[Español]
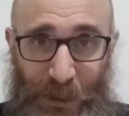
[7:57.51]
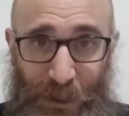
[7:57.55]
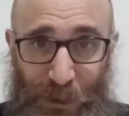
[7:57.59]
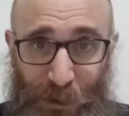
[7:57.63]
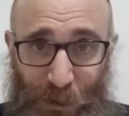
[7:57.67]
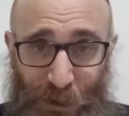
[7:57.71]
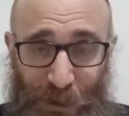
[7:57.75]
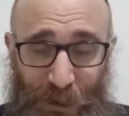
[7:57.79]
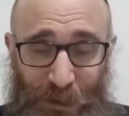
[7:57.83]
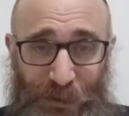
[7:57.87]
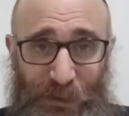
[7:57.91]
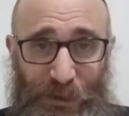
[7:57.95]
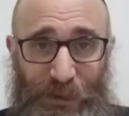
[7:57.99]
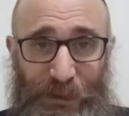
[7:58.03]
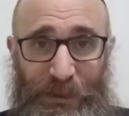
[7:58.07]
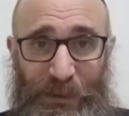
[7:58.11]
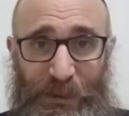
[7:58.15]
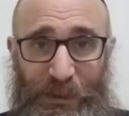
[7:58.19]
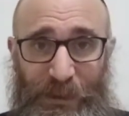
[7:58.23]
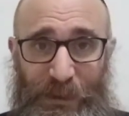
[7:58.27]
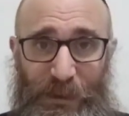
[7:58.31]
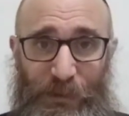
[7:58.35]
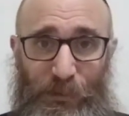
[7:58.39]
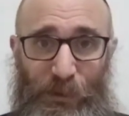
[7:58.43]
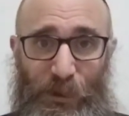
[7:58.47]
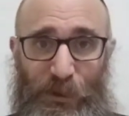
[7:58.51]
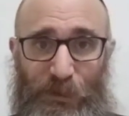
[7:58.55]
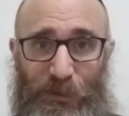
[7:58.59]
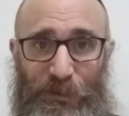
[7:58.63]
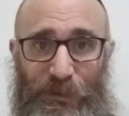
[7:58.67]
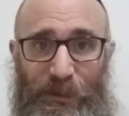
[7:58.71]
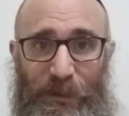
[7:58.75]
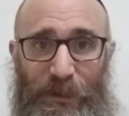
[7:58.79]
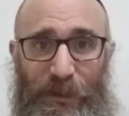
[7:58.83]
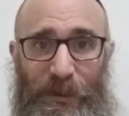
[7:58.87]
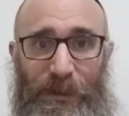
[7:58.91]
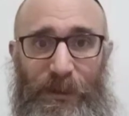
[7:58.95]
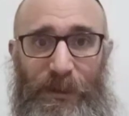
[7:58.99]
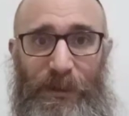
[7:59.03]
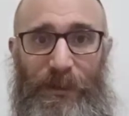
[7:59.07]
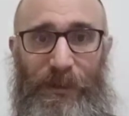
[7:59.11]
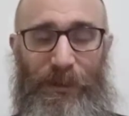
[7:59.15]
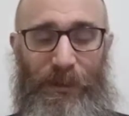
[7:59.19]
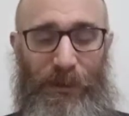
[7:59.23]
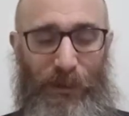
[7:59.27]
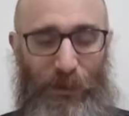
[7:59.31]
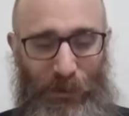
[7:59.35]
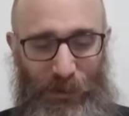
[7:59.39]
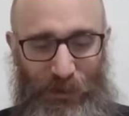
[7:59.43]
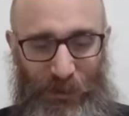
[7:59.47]
Y con esto entendemos
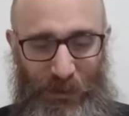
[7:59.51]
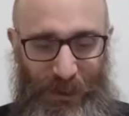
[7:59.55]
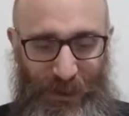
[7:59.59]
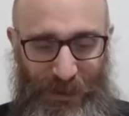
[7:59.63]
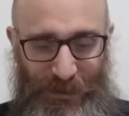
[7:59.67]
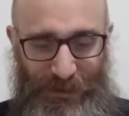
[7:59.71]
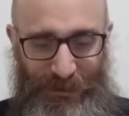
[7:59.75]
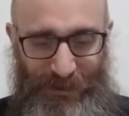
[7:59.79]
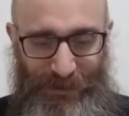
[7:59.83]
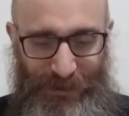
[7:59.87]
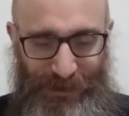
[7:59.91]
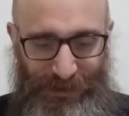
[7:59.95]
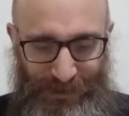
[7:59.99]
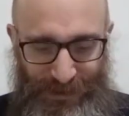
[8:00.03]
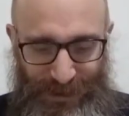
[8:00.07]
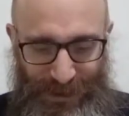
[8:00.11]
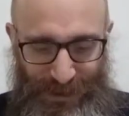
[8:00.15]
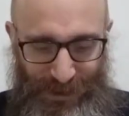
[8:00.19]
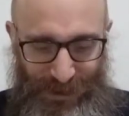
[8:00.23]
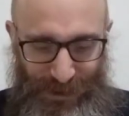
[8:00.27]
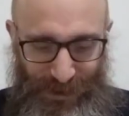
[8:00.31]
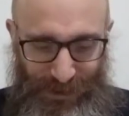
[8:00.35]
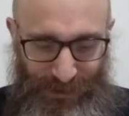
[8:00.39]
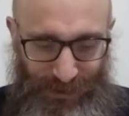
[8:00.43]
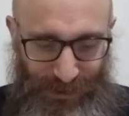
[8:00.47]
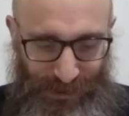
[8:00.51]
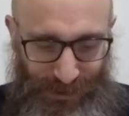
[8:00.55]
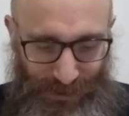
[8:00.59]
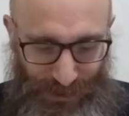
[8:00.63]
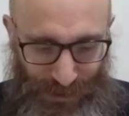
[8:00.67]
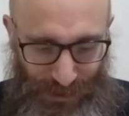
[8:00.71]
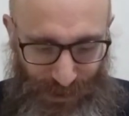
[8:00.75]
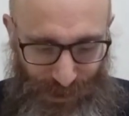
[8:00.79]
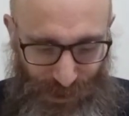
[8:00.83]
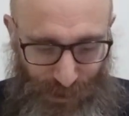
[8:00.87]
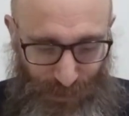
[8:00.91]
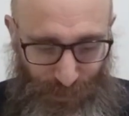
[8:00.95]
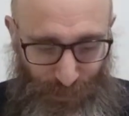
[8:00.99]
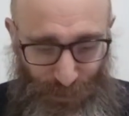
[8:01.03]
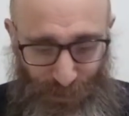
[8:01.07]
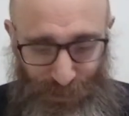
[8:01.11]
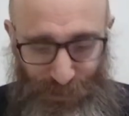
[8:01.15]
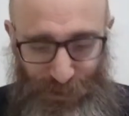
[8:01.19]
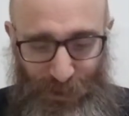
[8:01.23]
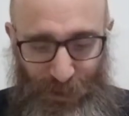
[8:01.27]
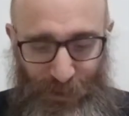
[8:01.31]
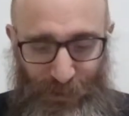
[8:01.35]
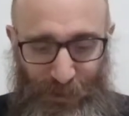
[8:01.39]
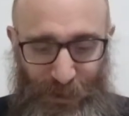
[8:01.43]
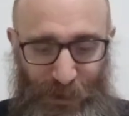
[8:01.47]
los tres detalles que trae Rashi.
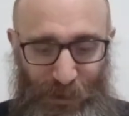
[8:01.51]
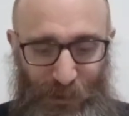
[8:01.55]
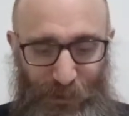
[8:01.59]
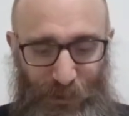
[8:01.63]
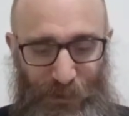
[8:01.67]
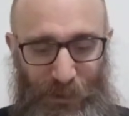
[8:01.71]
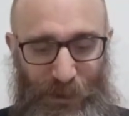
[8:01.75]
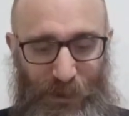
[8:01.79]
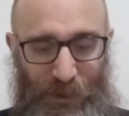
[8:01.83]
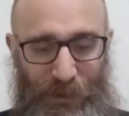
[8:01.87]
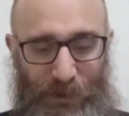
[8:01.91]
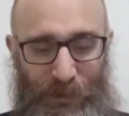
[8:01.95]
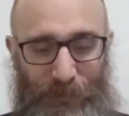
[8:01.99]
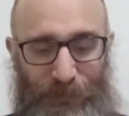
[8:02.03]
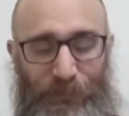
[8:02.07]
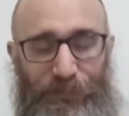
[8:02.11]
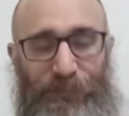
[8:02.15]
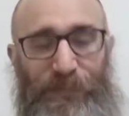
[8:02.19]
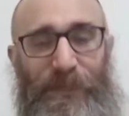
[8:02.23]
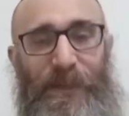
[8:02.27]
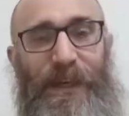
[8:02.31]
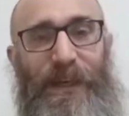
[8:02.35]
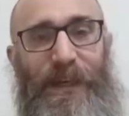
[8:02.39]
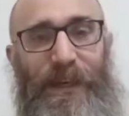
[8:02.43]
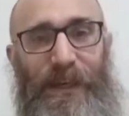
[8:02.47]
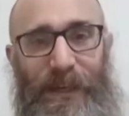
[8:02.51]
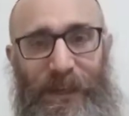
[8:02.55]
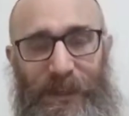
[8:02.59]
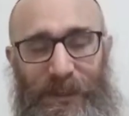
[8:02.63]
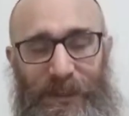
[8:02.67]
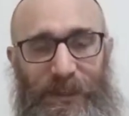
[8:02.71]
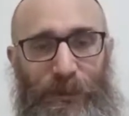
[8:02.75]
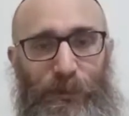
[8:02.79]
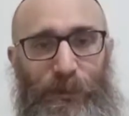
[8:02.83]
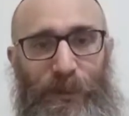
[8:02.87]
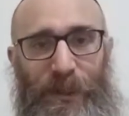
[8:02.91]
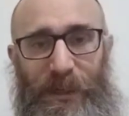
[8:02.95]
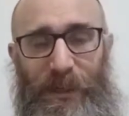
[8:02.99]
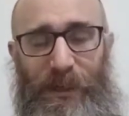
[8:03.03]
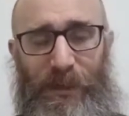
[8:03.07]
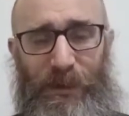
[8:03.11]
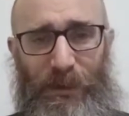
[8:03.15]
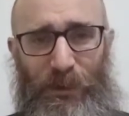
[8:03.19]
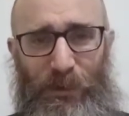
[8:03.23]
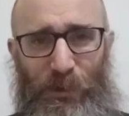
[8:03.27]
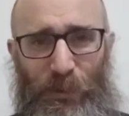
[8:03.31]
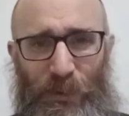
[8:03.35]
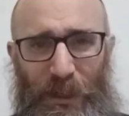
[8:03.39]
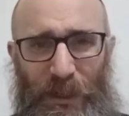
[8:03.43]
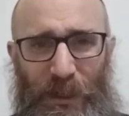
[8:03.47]
Punto número uno,
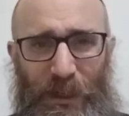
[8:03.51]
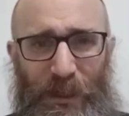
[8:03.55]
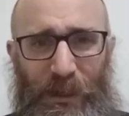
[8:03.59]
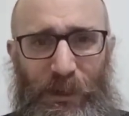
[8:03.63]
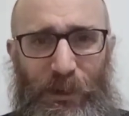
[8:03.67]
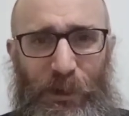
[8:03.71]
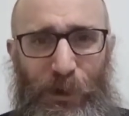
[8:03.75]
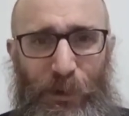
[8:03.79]
estuvieron en el